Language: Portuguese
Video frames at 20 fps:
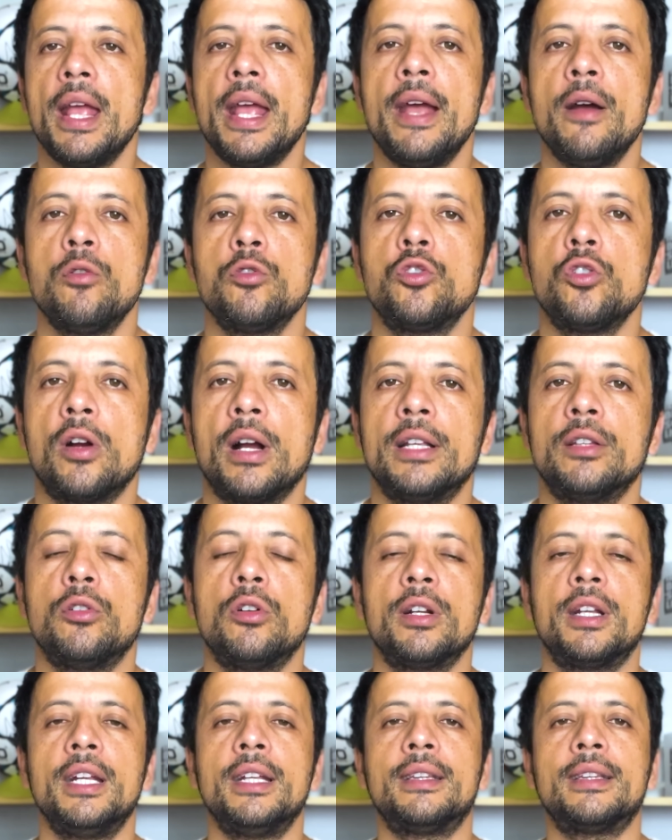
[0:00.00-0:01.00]
é um jogador
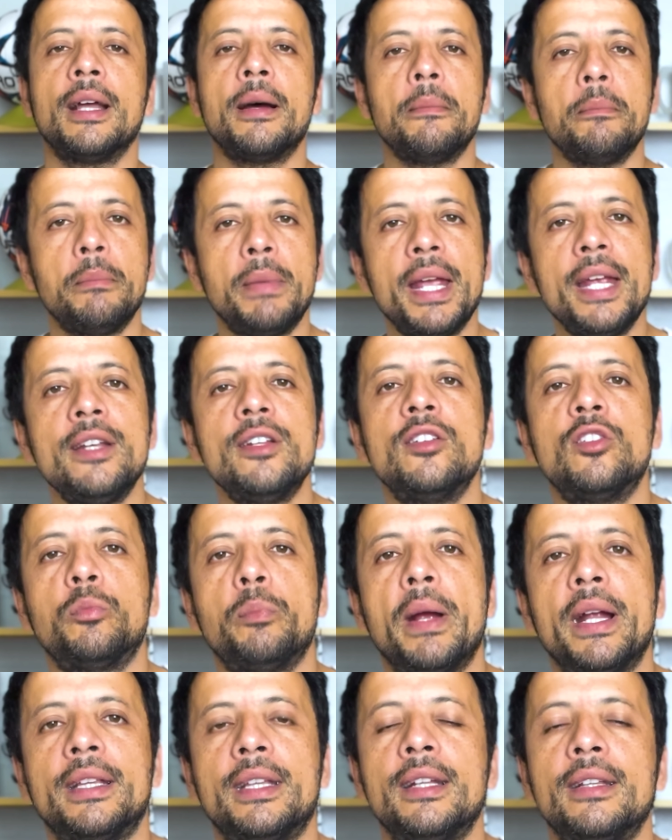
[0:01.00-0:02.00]
que também desperta